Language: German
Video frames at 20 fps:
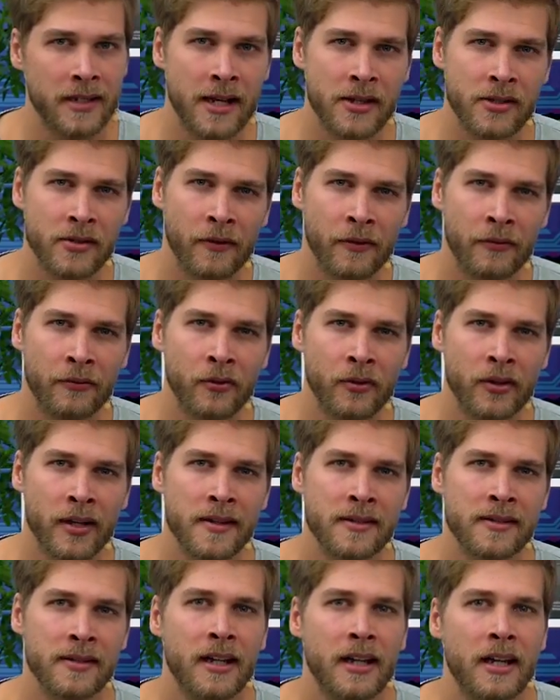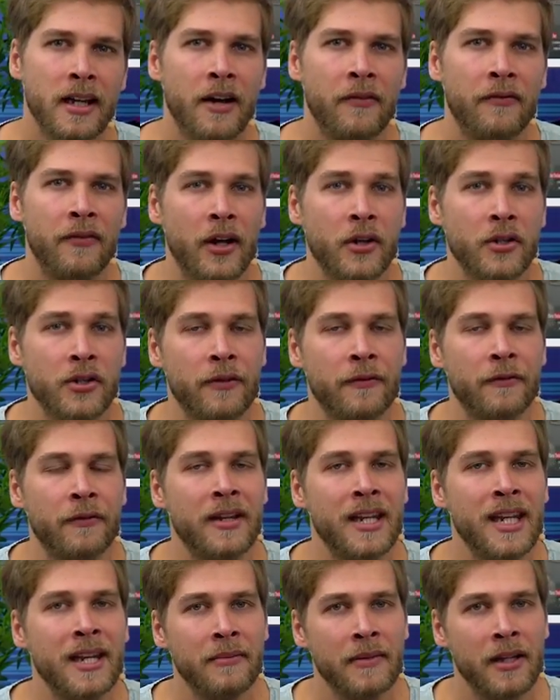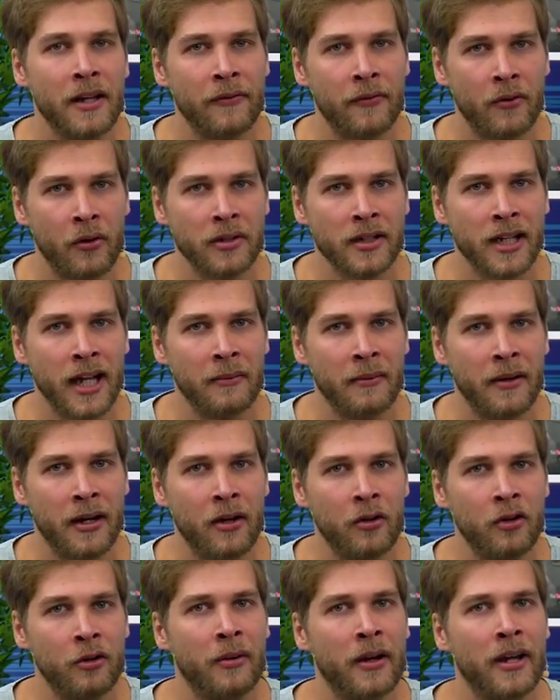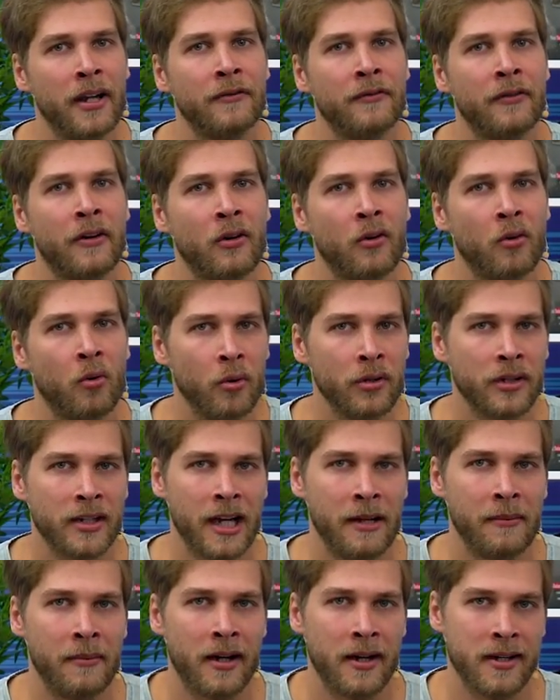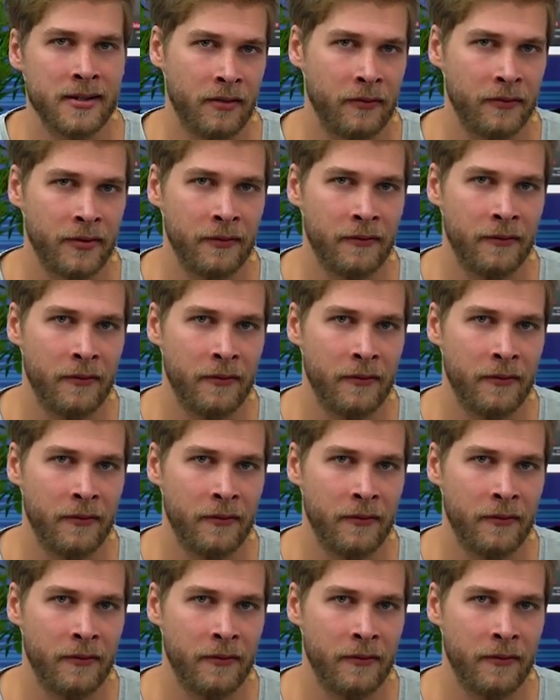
Dazu verfügt das Flaggschiff neben der Frontkamera über Infrarotkameras auf der